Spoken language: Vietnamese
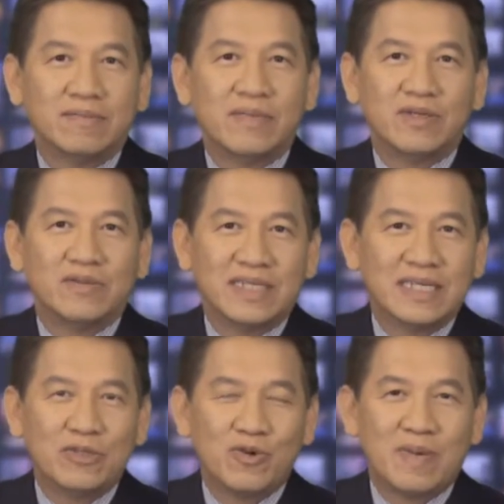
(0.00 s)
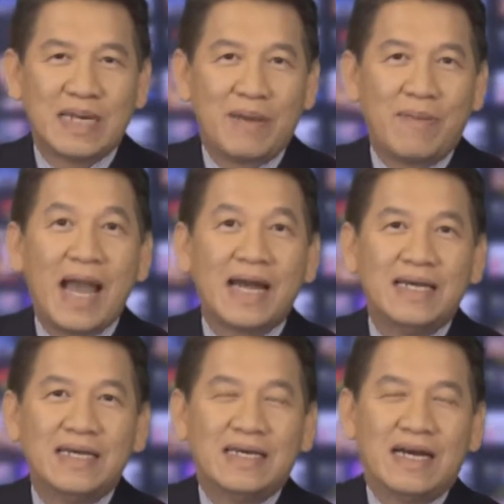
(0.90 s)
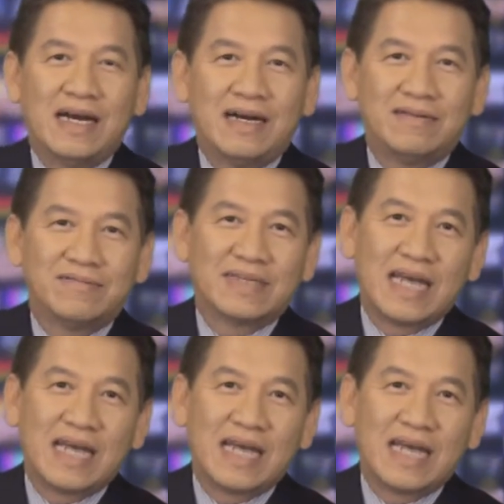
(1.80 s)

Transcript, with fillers: biểu những cái chuyện mà làm ăn à,